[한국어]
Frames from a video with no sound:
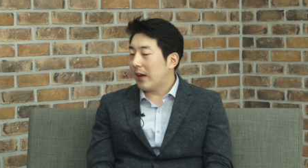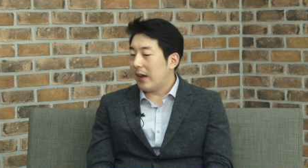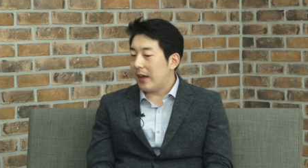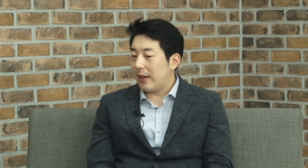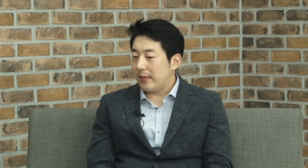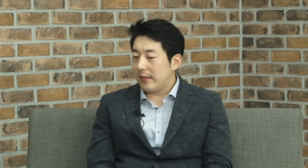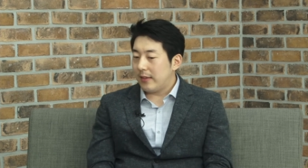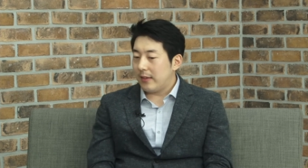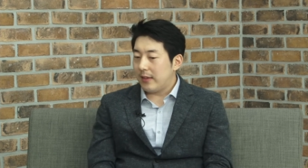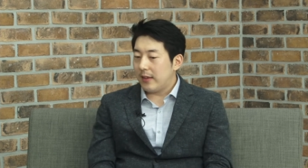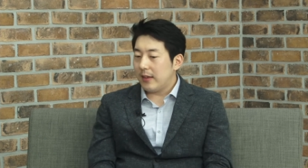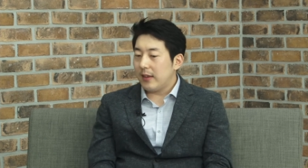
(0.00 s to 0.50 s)

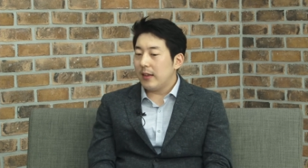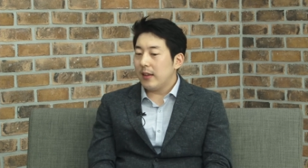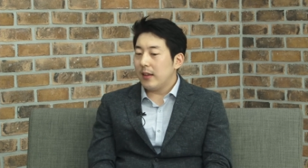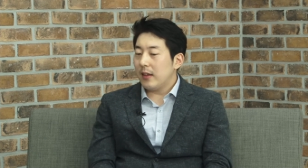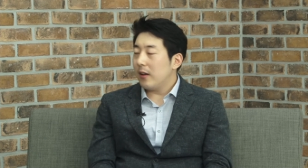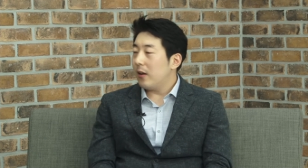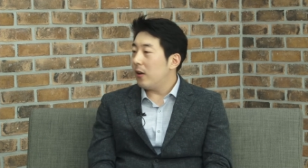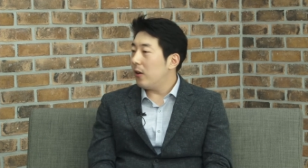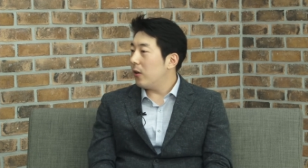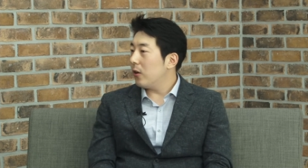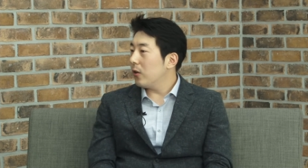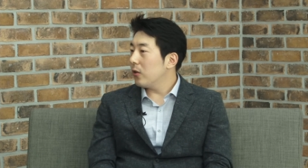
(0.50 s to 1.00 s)
같이
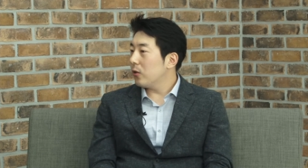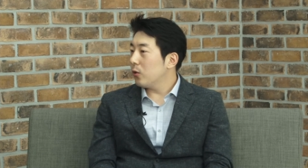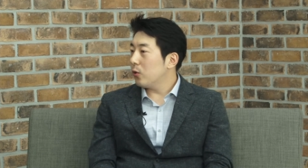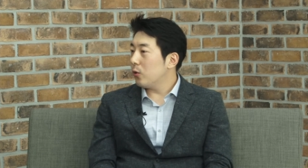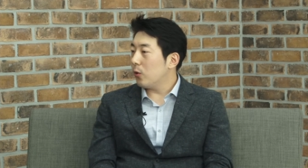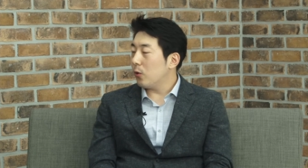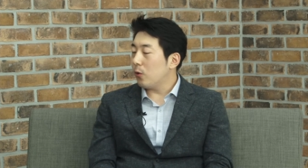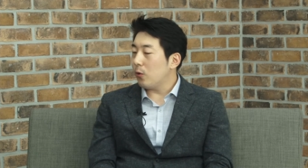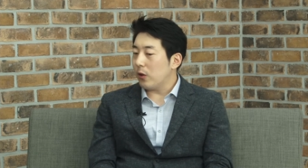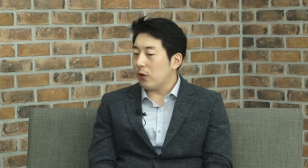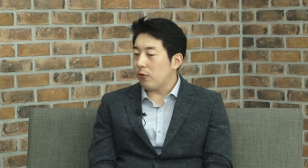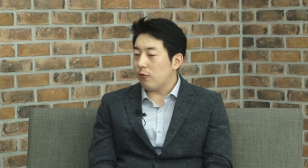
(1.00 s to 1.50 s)
어,
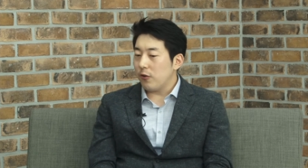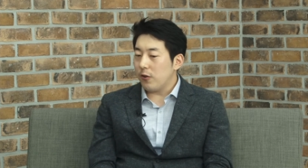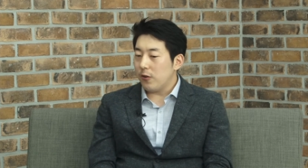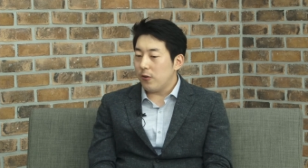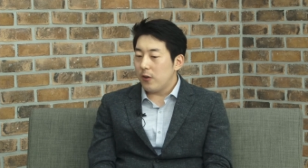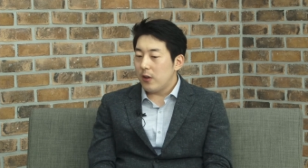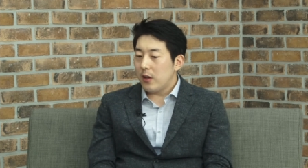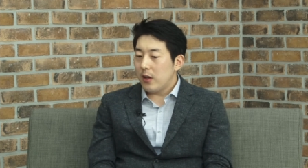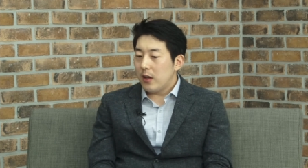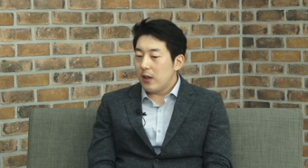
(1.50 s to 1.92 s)
돌고 있고요.